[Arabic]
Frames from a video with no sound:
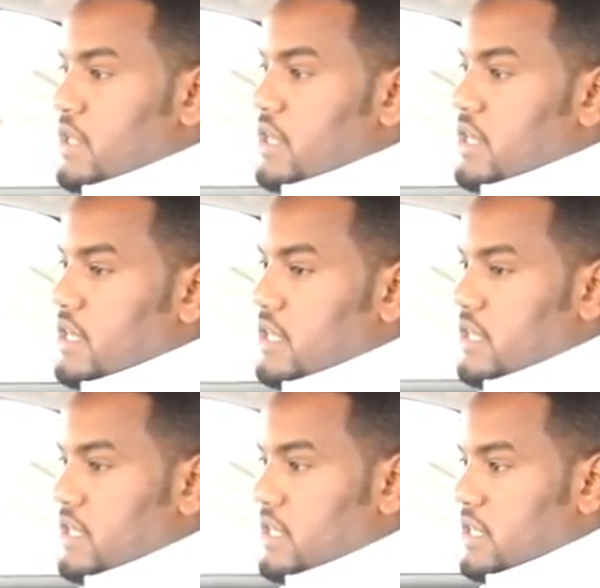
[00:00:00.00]

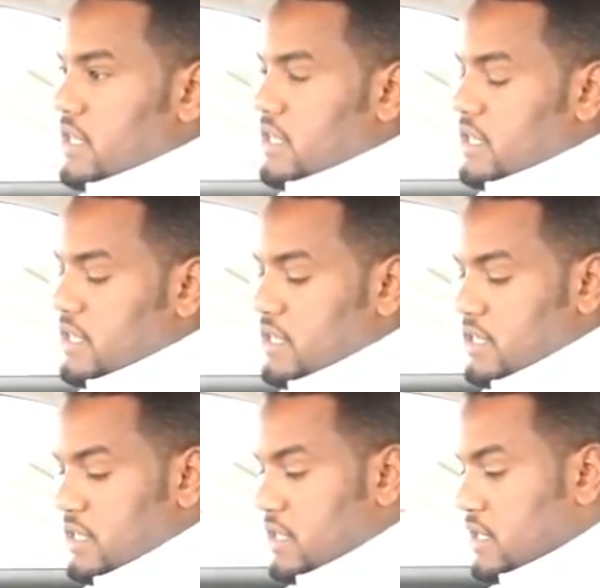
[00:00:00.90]

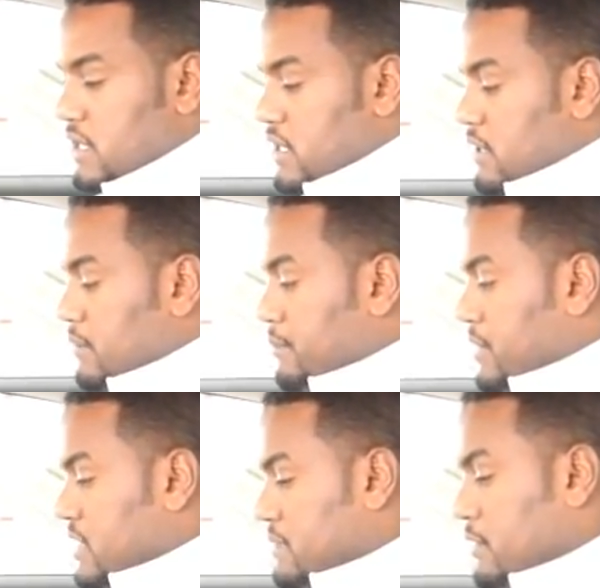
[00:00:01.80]
آه
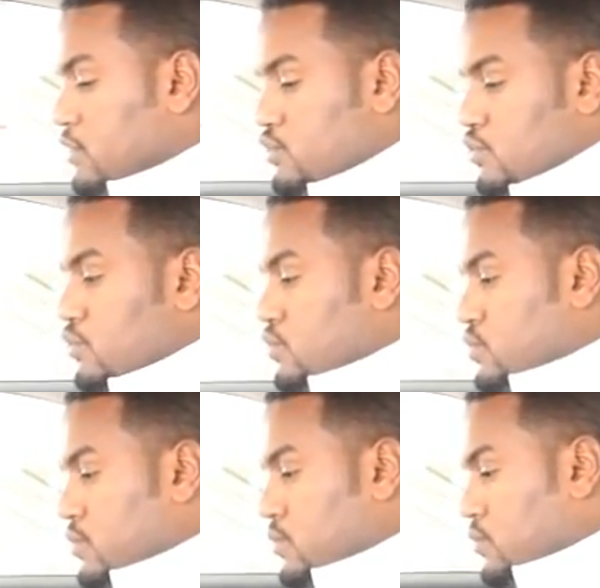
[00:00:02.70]
بالنسبة
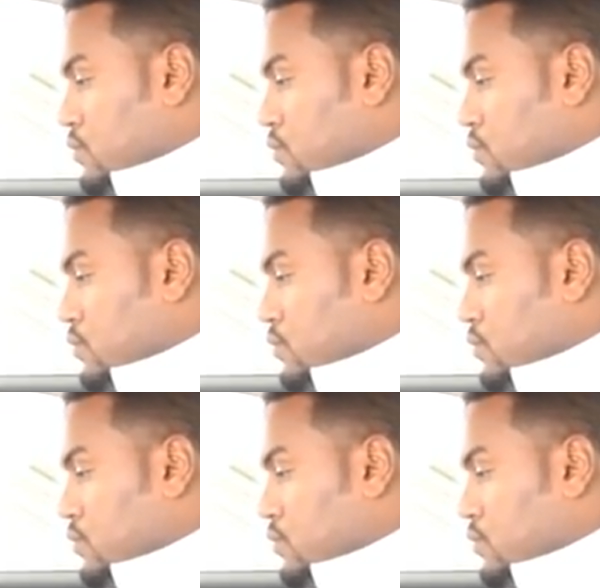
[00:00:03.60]
للجلوس و...